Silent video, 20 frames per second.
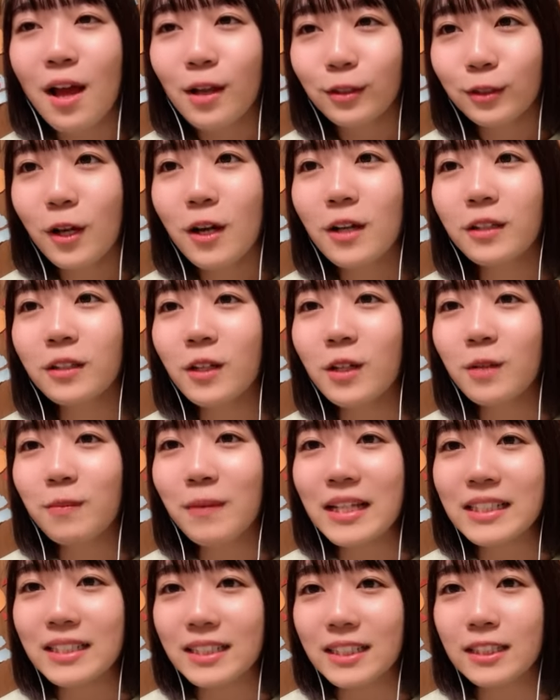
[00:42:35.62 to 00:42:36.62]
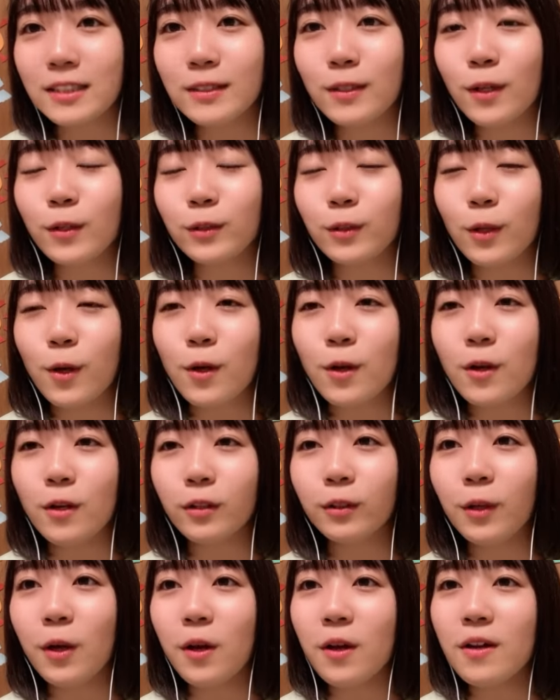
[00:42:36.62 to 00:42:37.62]
この街のど
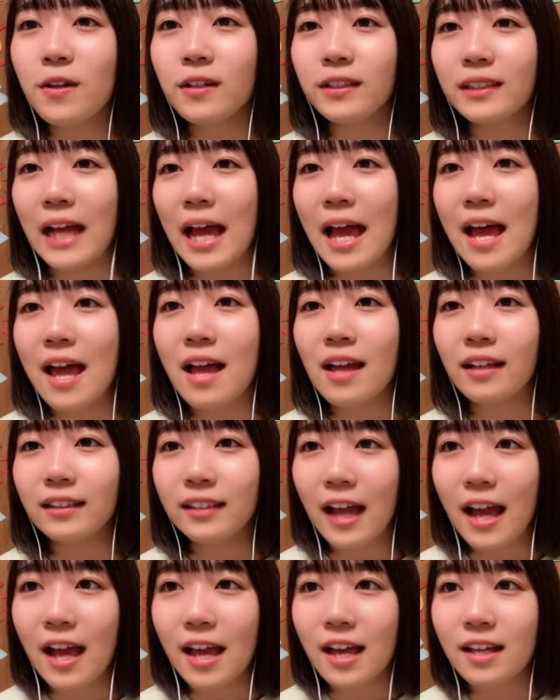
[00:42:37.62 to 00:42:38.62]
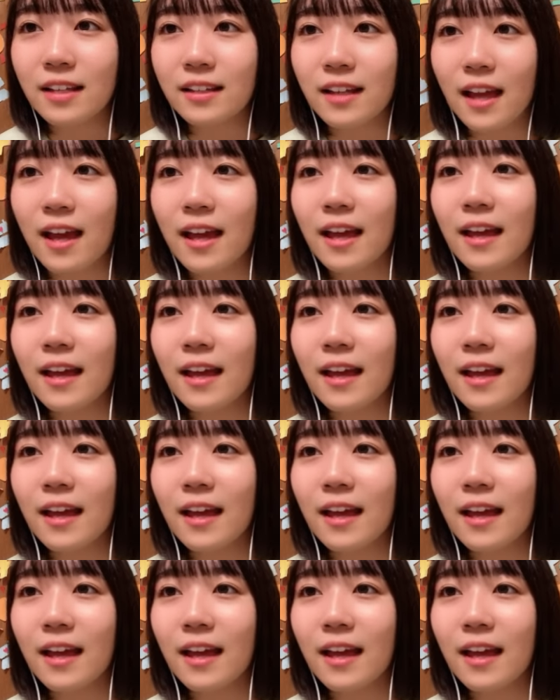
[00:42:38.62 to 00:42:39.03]
こかから